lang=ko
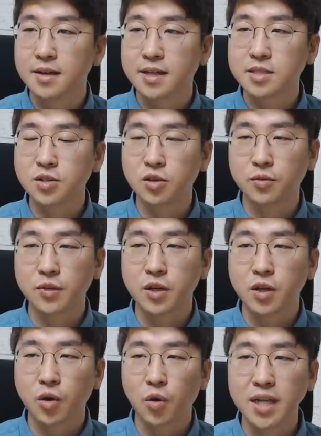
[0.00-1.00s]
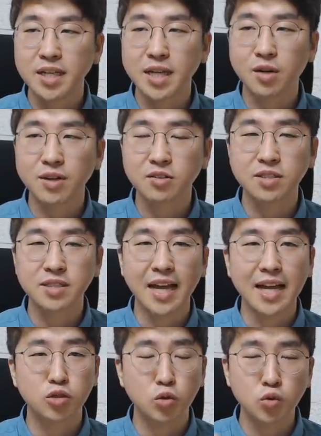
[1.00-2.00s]
그래서 관이라고 하는 것은
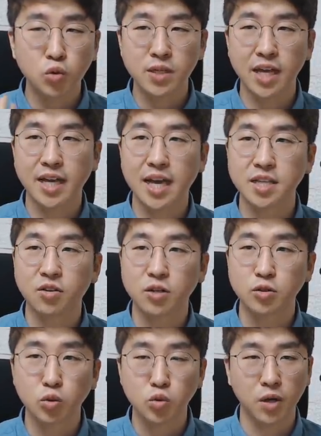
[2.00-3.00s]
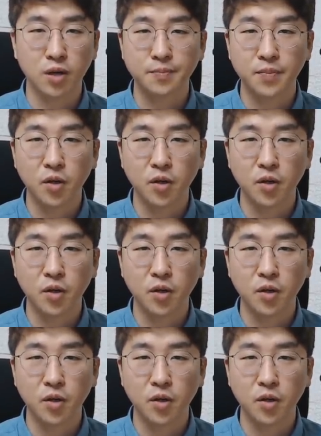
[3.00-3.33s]
나의 소속을 얘기하는 거예요. 소속.